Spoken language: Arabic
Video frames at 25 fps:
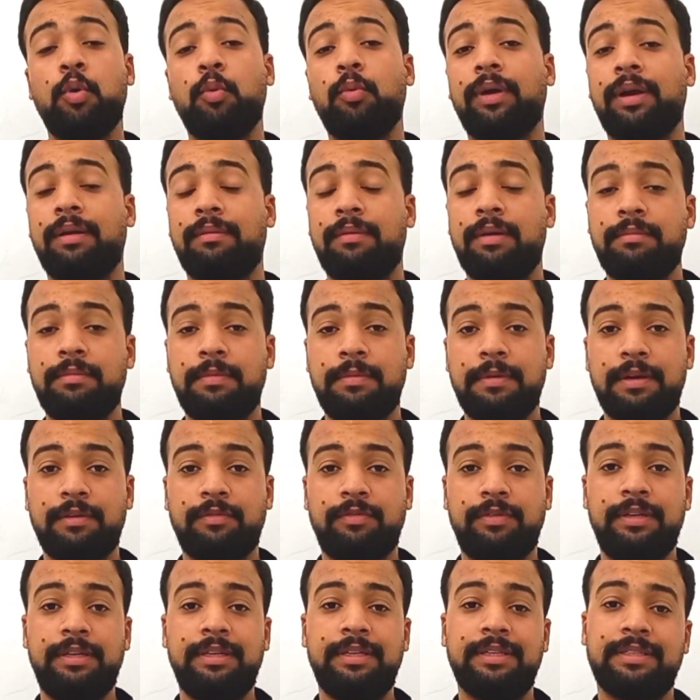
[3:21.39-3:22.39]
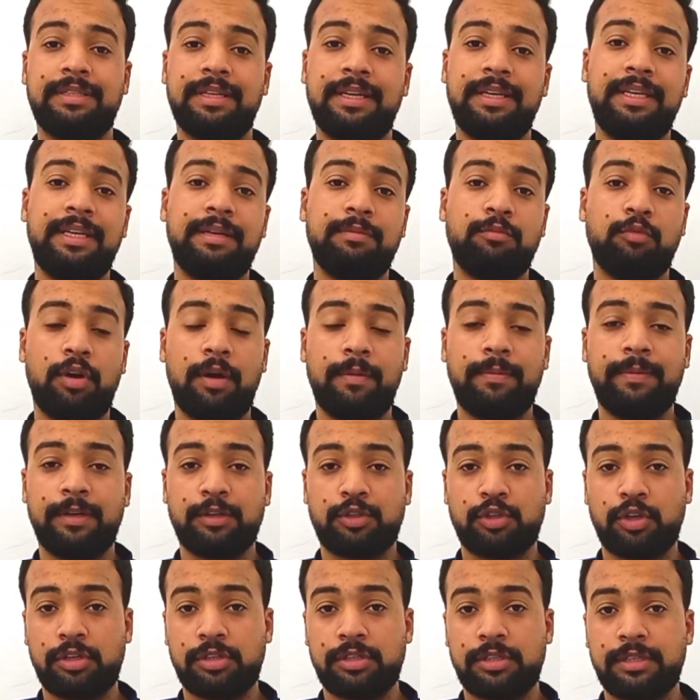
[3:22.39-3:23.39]
وكمان بيبقى فيه زي مقابله
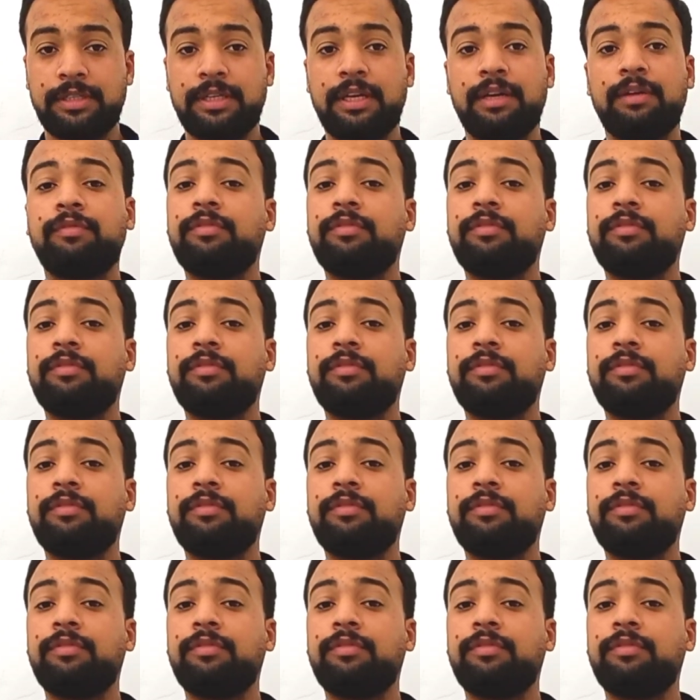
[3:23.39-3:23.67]
شخصيه